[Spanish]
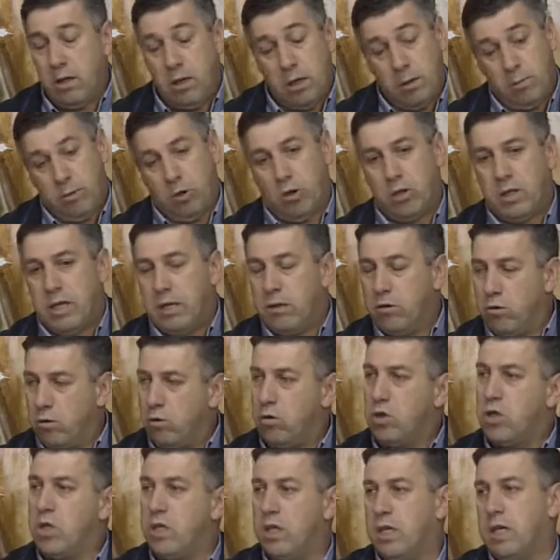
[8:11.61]
y por lo
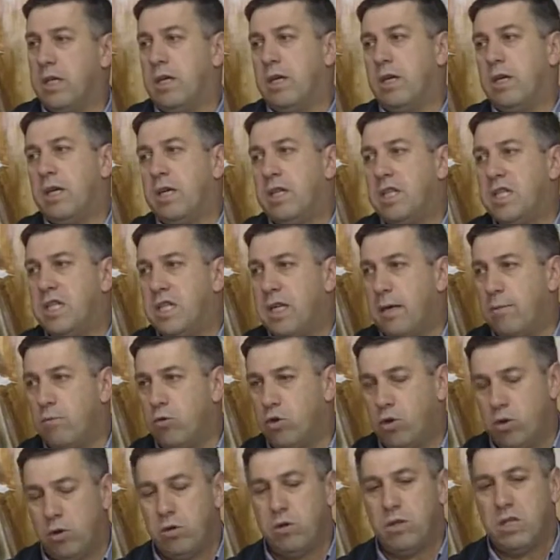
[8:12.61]
tanto sí que
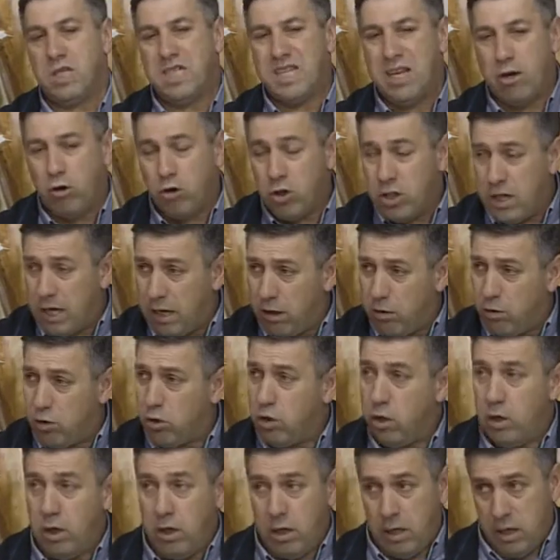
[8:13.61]
necesitamos desarrollarlos